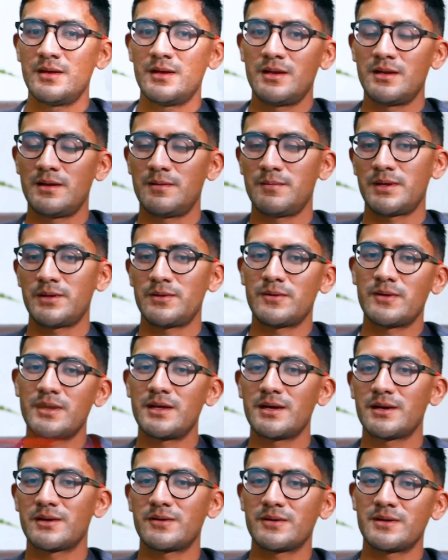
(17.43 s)
En la
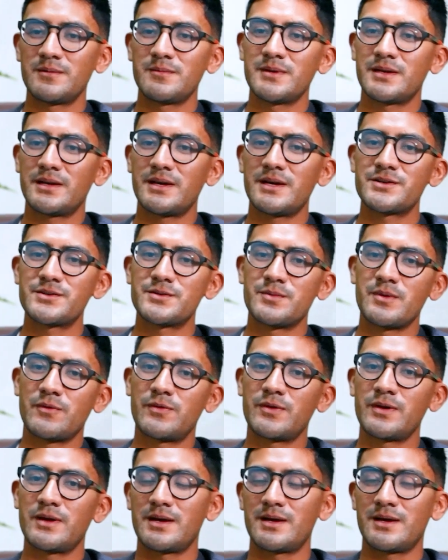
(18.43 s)
madrugada cogí mi carro y me
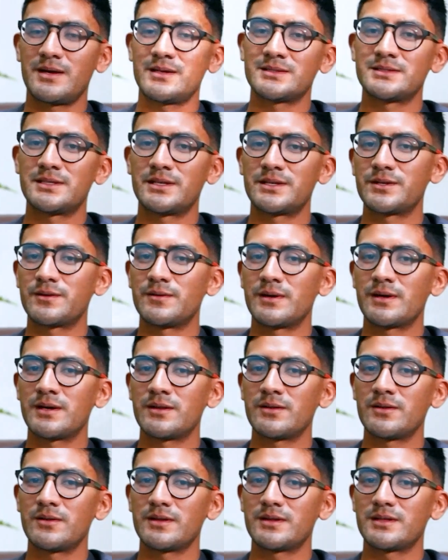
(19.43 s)
fui a estar
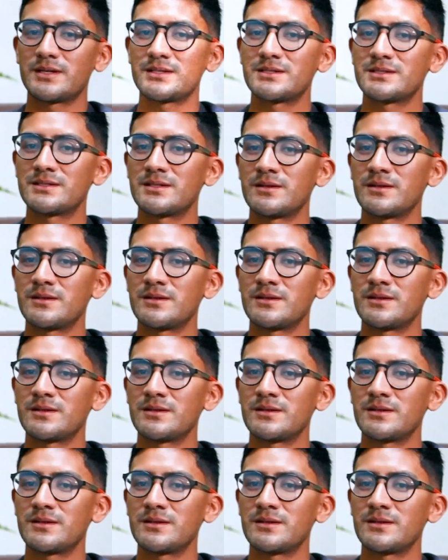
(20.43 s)
trabajando de taxista